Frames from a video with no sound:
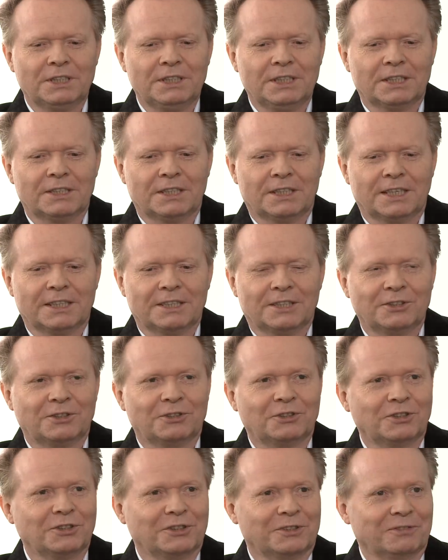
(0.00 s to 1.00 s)
nie, no ale jakieś
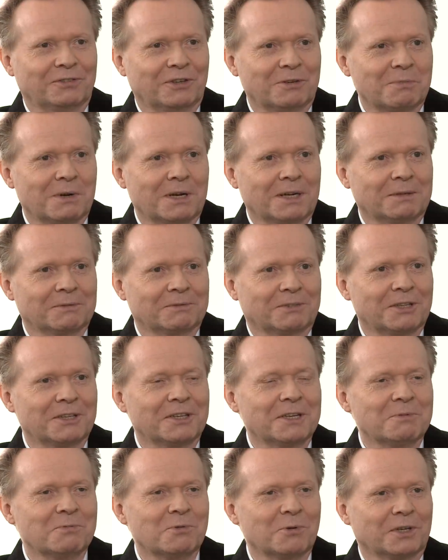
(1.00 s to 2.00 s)
trzy z dwoma.
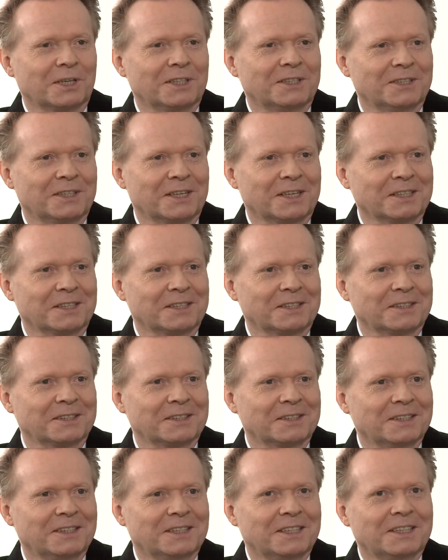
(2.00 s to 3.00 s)
Wtedy nie było jedynek
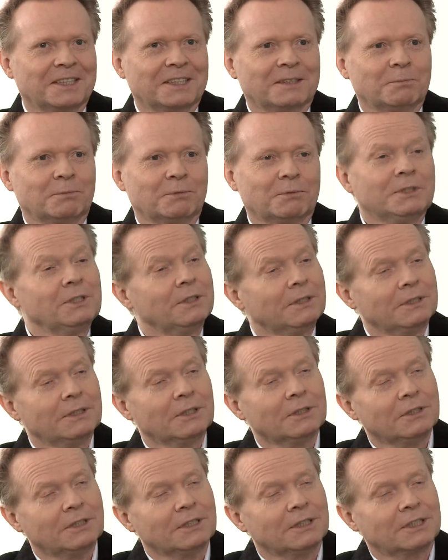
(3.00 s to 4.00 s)

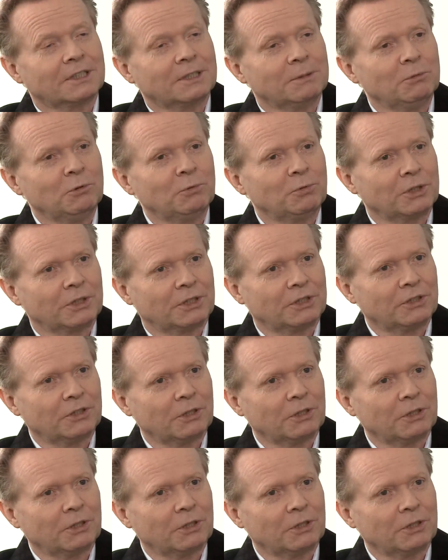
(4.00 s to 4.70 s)
rosyjski był przecież